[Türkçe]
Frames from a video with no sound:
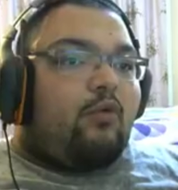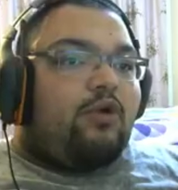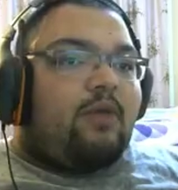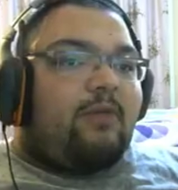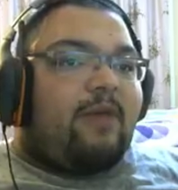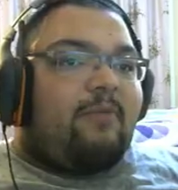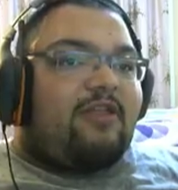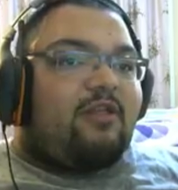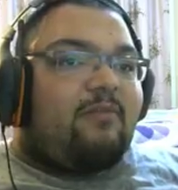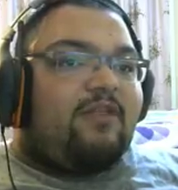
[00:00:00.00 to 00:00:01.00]
oynamaya
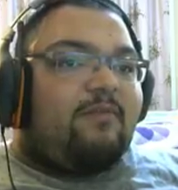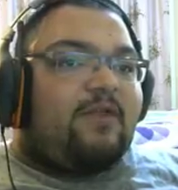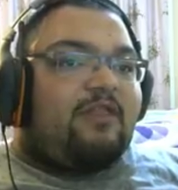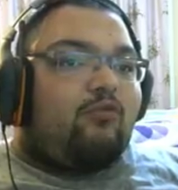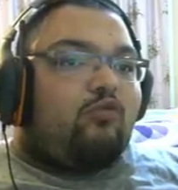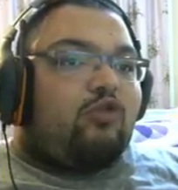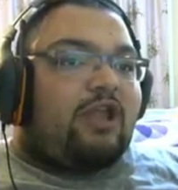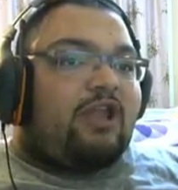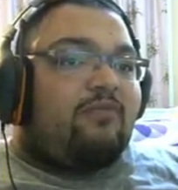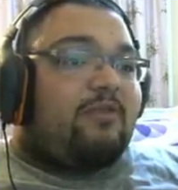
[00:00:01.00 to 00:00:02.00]
başlaması basit,
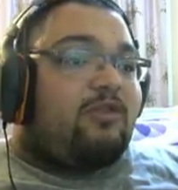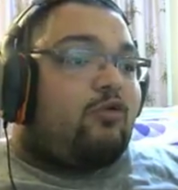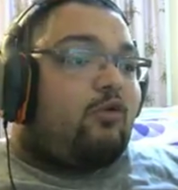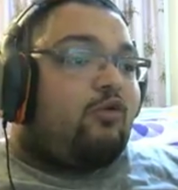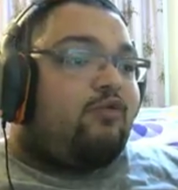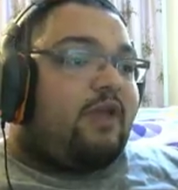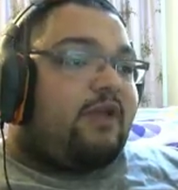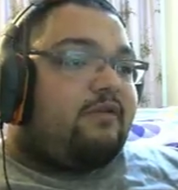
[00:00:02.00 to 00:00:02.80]
ustalaşması zor oyunlar.